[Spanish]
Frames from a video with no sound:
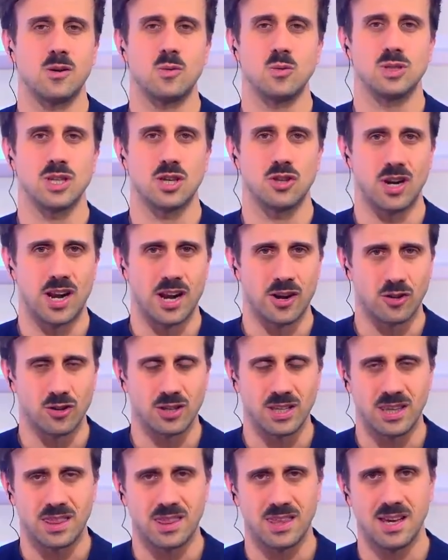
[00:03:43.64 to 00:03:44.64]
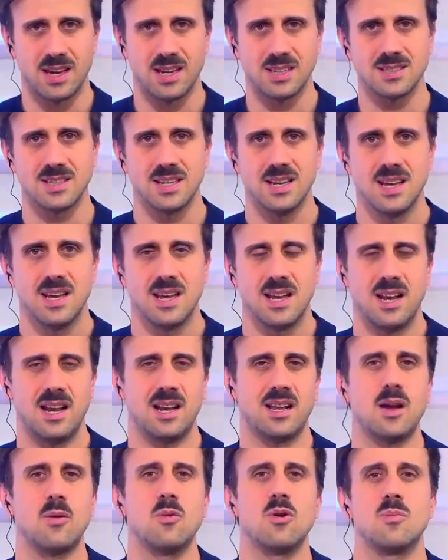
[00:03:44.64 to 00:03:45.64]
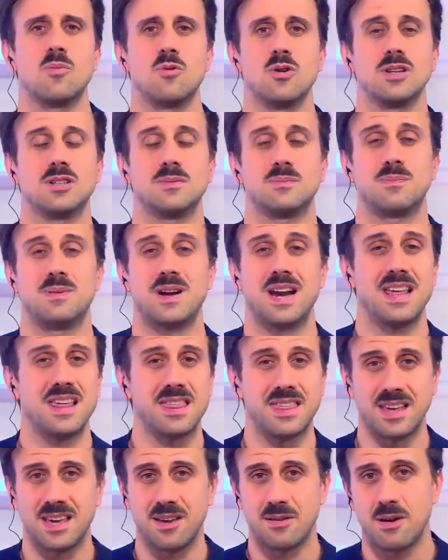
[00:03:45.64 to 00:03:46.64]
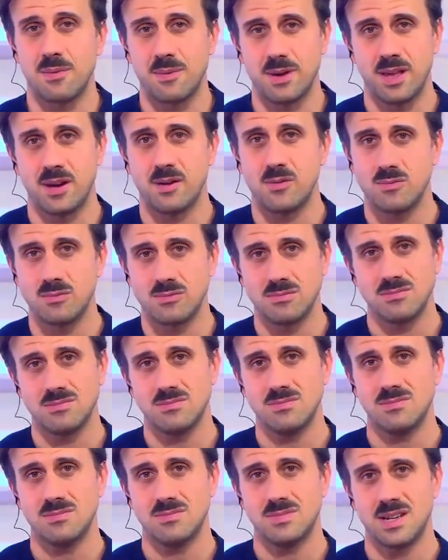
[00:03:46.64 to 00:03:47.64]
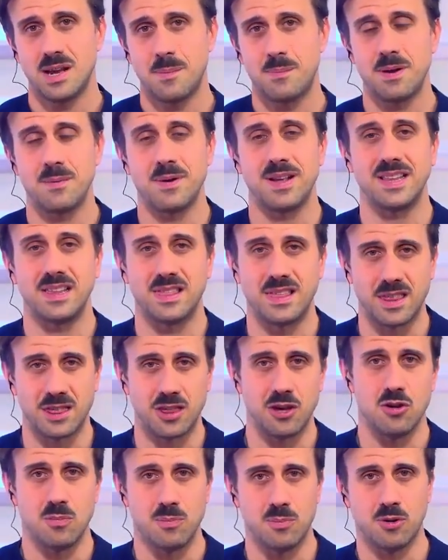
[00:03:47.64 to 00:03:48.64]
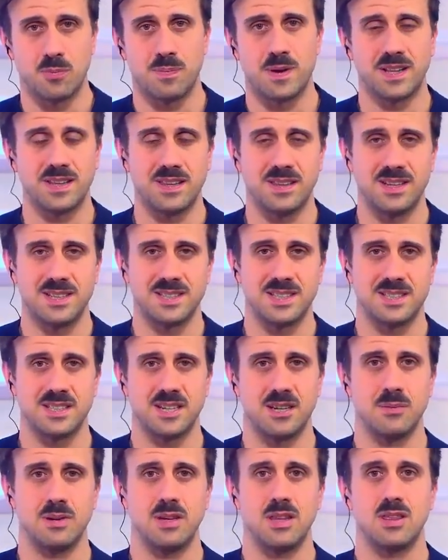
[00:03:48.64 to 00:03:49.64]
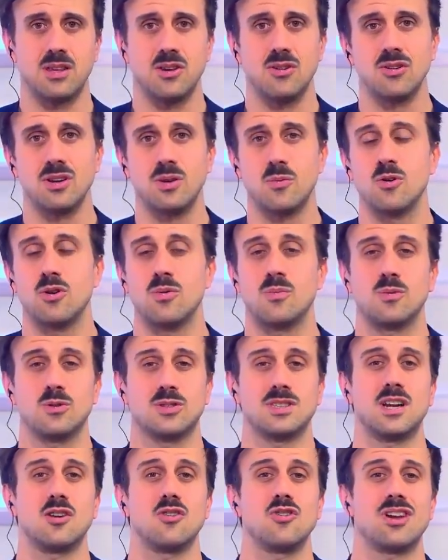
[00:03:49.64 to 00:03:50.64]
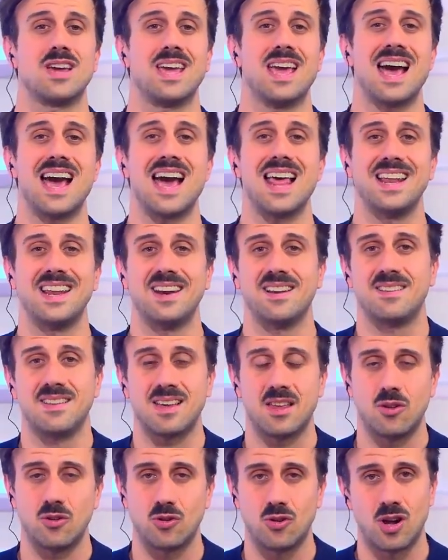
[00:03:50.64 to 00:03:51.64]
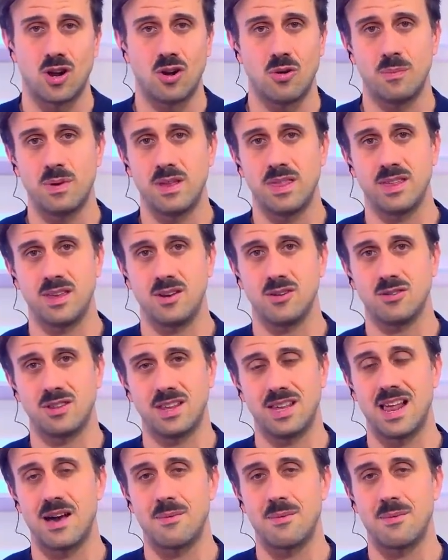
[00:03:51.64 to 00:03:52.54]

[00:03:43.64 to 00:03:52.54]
escuchado las noticias, en el que bueno, pues parece que va a haber una privatización por parte de ese servicio y bueno, pues algo que ha alertado ¿no? a los vecinos de